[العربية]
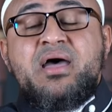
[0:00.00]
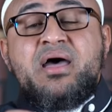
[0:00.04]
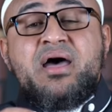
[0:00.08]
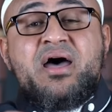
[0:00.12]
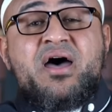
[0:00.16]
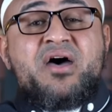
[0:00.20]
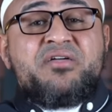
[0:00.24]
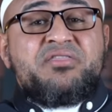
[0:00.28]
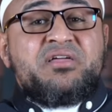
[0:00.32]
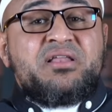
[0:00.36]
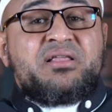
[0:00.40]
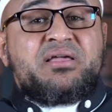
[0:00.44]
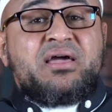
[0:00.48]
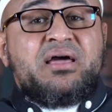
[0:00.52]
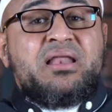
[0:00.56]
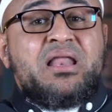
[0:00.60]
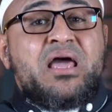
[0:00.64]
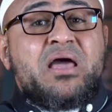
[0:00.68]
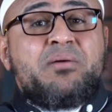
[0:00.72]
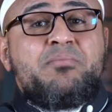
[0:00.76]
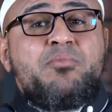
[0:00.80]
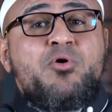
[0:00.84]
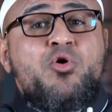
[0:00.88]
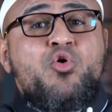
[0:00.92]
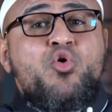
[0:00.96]
هذا
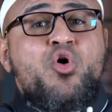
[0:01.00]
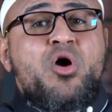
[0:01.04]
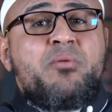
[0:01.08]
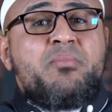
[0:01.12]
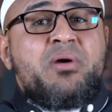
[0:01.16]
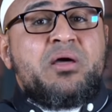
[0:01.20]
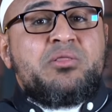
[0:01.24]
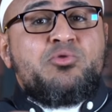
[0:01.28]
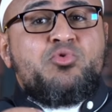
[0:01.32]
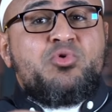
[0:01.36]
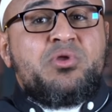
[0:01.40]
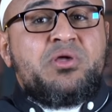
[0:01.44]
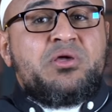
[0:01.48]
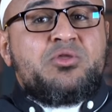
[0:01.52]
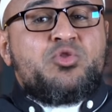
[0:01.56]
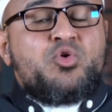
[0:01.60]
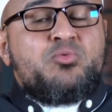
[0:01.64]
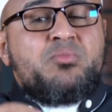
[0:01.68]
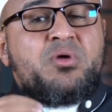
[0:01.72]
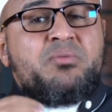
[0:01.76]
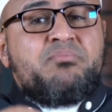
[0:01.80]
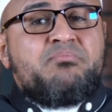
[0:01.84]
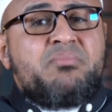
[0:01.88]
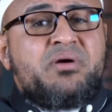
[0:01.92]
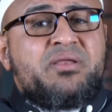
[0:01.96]
الكلام هو ما نريد
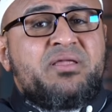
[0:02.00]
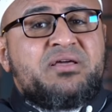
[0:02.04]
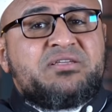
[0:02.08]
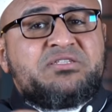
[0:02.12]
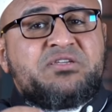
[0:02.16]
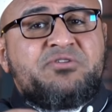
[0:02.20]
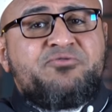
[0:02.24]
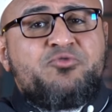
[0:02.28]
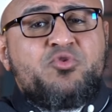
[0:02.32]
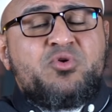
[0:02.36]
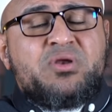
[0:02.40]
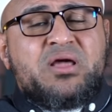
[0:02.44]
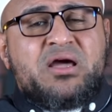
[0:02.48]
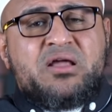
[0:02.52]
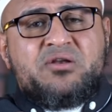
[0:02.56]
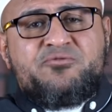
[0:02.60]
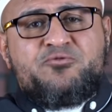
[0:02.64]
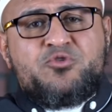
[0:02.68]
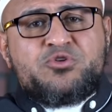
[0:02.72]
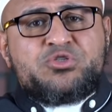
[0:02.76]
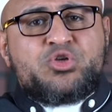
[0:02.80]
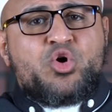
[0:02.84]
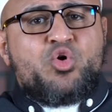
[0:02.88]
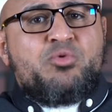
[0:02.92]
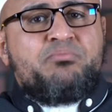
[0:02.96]
ممن يصفون
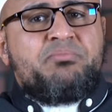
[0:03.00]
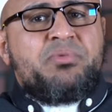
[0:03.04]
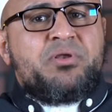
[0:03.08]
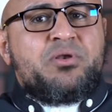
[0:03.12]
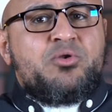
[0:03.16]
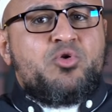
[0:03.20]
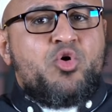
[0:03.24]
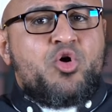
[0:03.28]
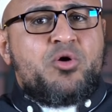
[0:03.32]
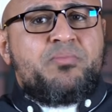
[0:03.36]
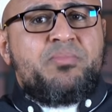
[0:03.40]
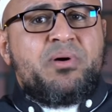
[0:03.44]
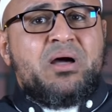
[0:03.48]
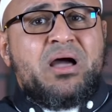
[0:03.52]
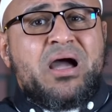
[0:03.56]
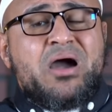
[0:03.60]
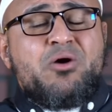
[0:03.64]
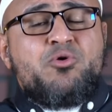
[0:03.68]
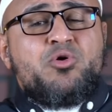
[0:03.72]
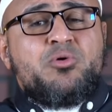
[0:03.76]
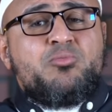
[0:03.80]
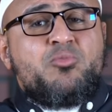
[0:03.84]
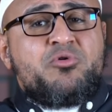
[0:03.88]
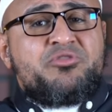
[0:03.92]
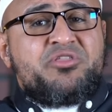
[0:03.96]
انفسهم بالنخبه
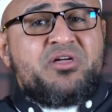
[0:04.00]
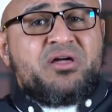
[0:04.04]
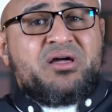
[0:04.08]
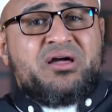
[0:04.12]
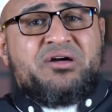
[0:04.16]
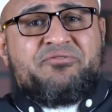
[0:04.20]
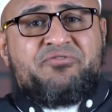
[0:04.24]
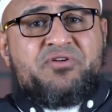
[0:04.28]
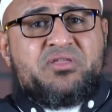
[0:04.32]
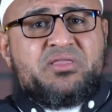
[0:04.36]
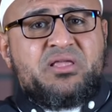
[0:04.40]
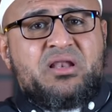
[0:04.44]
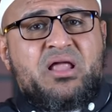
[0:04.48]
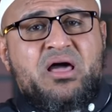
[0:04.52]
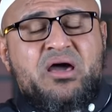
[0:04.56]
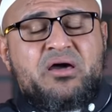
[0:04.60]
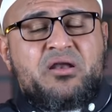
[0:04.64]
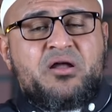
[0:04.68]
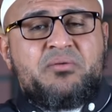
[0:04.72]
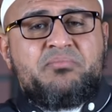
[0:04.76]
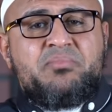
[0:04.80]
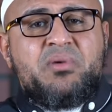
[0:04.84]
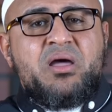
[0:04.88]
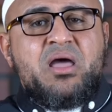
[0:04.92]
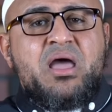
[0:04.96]
او المثقفين
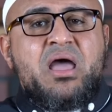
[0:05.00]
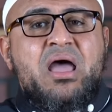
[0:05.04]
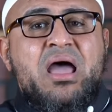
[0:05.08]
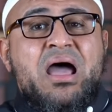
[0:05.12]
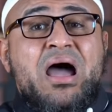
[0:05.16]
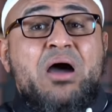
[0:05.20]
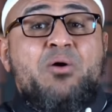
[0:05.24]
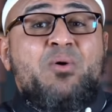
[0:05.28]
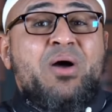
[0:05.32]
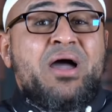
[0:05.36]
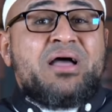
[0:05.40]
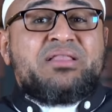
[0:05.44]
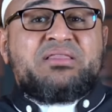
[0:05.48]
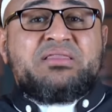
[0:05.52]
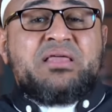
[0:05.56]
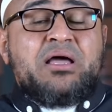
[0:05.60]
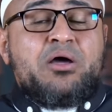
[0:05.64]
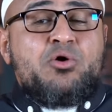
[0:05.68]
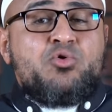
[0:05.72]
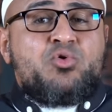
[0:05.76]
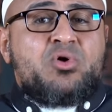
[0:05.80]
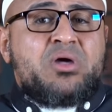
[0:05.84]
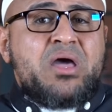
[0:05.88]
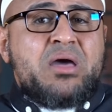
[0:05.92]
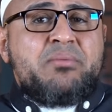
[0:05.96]
العرب او حتى
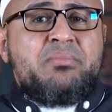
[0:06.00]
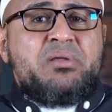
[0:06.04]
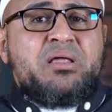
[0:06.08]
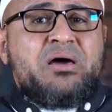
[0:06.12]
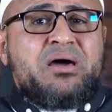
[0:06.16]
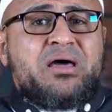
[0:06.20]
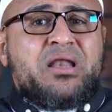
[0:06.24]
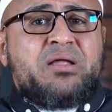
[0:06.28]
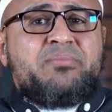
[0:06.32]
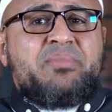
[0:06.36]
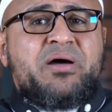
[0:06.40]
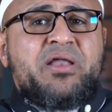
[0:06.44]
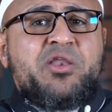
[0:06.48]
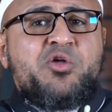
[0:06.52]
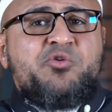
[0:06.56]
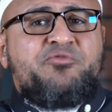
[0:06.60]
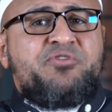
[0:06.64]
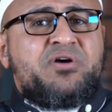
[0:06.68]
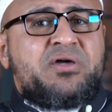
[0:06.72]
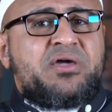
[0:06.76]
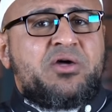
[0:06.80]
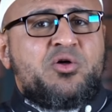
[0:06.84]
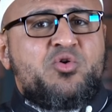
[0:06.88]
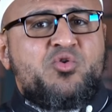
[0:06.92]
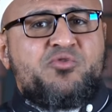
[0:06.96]
حكام العرب ان
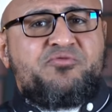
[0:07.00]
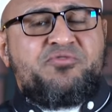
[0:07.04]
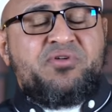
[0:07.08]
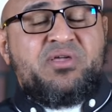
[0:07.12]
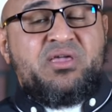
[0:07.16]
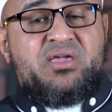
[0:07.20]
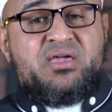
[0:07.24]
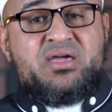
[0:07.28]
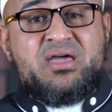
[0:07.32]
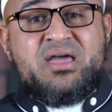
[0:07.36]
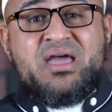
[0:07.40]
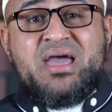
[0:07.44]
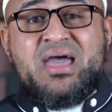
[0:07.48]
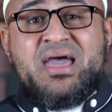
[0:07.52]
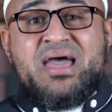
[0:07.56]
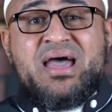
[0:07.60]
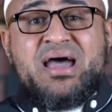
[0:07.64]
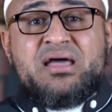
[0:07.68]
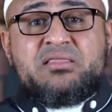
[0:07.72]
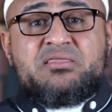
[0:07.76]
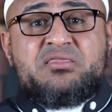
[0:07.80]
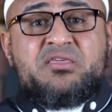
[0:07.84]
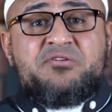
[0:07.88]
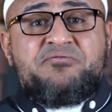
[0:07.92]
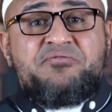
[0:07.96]
يفكروا فيه
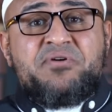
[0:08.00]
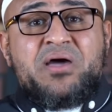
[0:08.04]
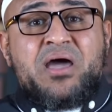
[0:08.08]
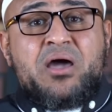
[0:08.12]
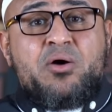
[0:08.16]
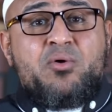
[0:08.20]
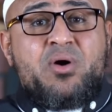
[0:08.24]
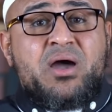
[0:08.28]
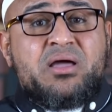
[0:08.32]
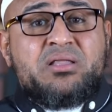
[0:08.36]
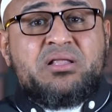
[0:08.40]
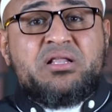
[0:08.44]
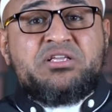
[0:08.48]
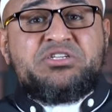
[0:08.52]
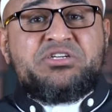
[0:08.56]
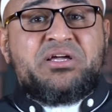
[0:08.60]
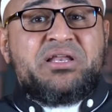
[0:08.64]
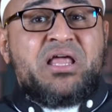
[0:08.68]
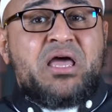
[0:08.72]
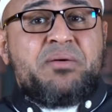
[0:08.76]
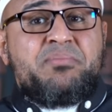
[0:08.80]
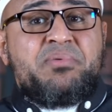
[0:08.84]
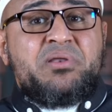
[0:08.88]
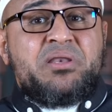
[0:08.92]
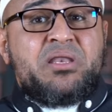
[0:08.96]
الدفاع عن
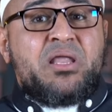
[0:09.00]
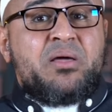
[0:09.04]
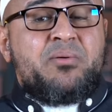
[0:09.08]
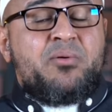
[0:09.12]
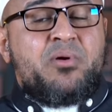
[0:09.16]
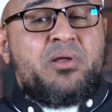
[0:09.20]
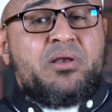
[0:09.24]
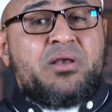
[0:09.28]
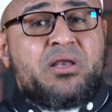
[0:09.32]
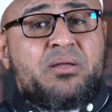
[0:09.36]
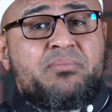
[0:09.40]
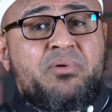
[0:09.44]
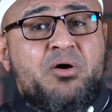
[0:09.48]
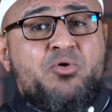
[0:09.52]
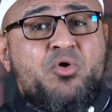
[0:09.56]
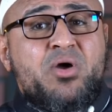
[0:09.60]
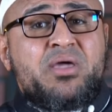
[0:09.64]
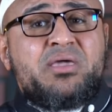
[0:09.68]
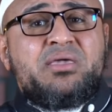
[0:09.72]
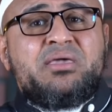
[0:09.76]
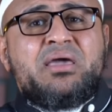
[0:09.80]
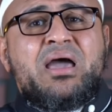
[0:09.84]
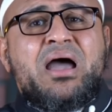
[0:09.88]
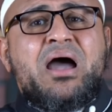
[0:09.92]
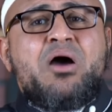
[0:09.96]
الجناب
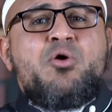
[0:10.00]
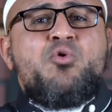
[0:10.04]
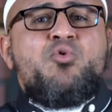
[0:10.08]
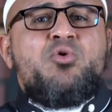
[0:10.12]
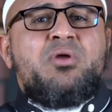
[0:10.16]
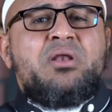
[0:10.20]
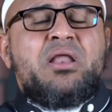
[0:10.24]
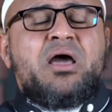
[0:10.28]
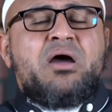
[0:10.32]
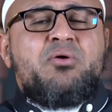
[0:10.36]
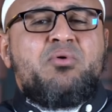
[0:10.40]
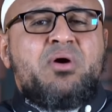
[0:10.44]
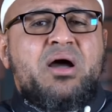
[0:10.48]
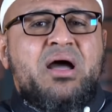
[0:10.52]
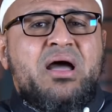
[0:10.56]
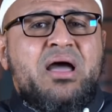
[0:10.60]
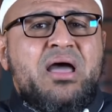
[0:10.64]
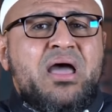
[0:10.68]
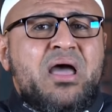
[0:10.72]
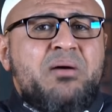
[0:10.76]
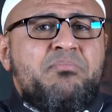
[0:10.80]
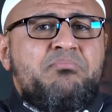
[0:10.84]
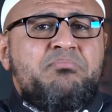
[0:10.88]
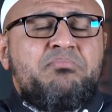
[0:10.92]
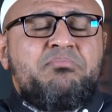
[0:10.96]
النبوي اولى
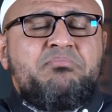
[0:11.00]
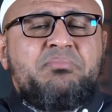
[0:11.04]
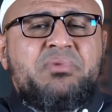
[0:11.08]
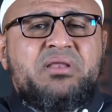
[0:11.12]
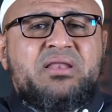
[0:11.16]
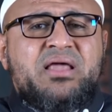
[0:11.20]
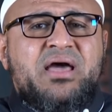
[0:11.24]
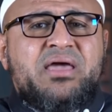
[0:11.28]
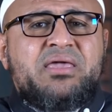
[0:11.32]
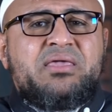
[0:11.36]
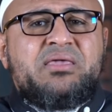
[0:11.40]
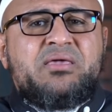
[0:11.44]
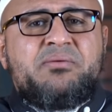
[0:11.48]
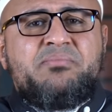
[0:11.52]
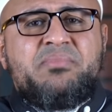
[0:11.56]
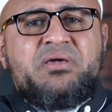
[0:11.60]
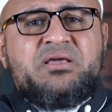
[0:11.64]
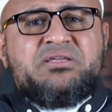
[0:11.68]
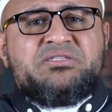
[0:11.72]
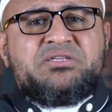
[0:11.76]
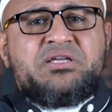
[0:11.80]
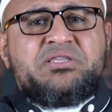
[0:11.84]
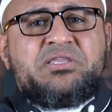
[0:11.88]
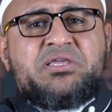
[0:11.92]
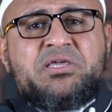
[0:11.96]
واهم من اي
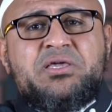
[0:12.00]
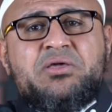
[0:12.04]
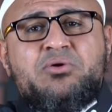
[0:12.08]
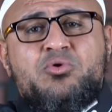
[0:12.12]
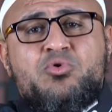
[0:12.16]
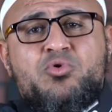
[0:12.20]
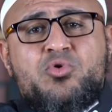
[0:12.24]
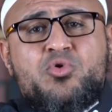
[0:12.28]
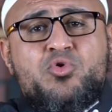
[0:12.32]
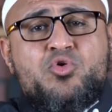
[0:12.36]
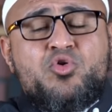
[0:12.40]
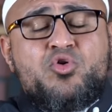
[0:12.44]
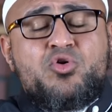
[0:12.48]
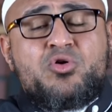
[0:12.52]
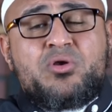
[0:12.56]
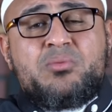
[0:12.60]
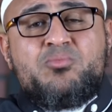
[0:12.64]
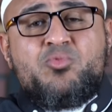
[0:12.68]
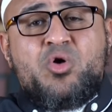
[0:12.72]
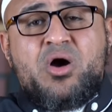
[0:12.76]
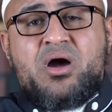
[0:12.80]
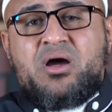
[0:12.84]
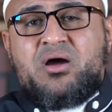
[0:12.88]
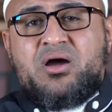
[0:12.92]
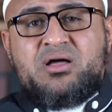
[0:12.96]
ميزه غرور
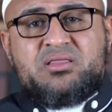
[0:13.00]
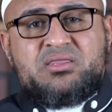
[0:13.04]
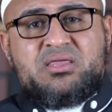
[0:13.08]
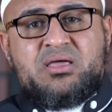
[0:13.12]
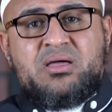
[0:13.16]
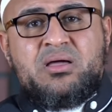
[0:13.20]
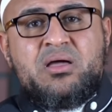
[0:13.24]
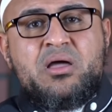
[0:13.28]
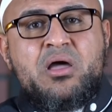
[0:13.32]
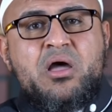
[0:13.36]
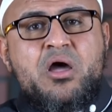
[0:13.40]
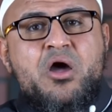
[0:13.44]
مؤقته